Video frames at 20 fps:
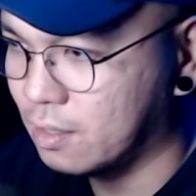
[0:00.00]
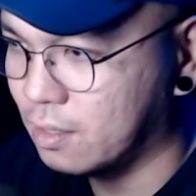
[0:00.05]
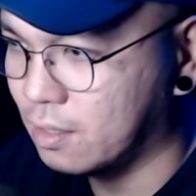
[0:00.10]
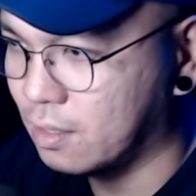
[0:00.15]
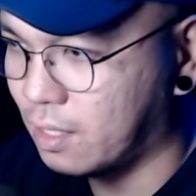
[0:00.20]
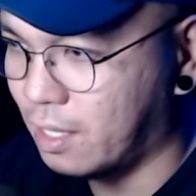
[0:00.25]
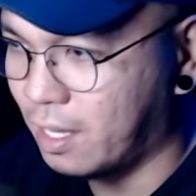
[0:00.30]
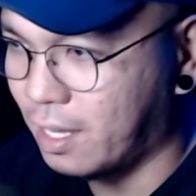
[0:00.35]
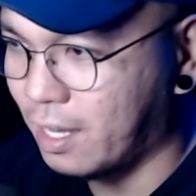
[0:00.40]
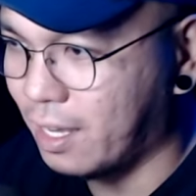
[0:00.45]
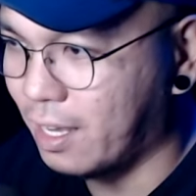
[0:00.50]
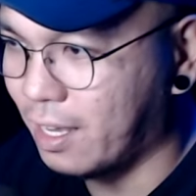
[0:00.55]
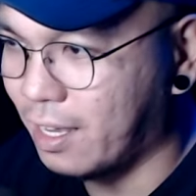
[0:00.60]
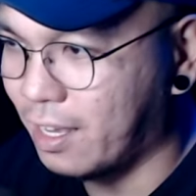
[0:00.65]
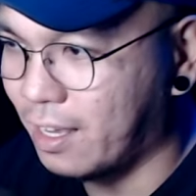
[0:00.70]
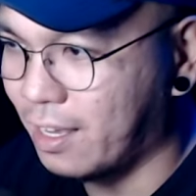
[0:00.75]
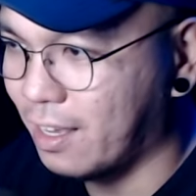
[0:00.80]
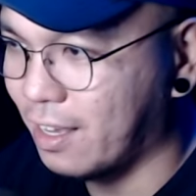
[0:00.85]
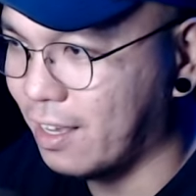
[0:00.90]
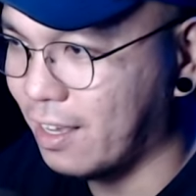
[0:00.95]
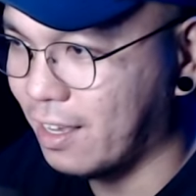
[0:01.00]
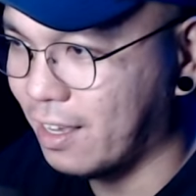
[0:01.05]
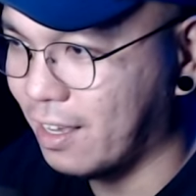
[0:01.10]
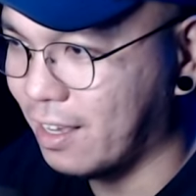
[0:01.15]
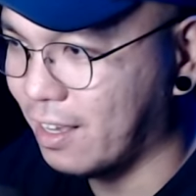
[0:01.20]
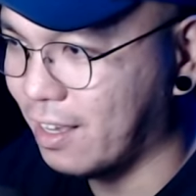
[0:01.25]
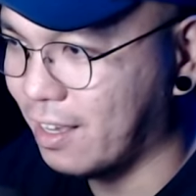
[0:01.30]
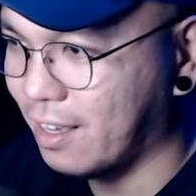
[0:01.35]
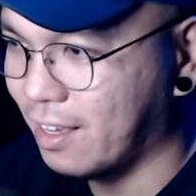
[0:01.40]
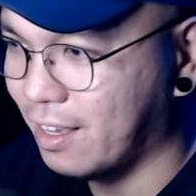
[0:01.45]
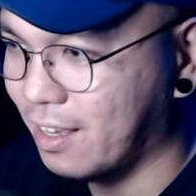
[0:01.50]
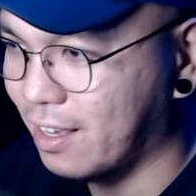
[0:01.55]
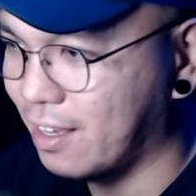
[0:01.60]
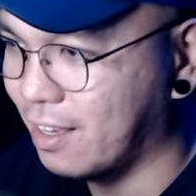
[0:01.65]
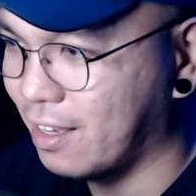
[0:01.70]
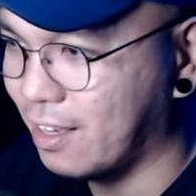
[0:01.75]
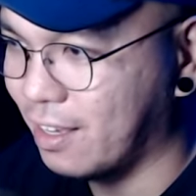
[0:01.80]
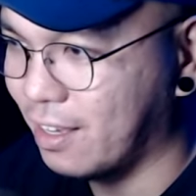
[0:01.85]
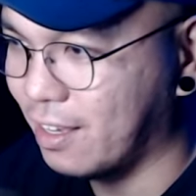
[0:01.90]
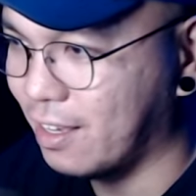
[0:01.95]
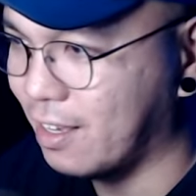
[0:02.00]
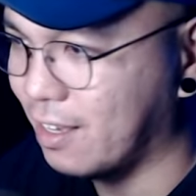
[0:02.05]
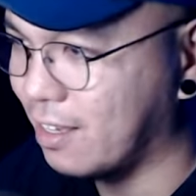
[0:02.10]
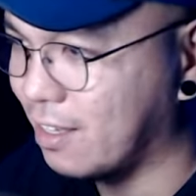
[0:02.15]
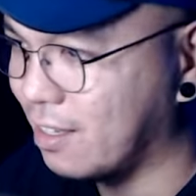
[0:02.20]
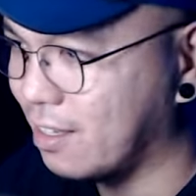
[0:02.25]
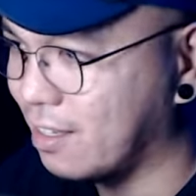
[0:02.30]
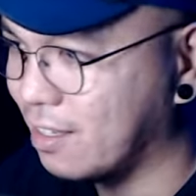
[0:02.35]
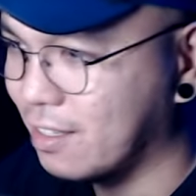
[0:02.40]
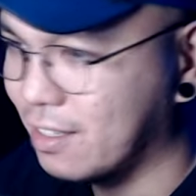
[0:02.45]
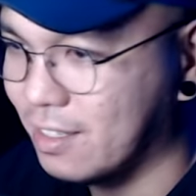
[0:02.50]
Hey!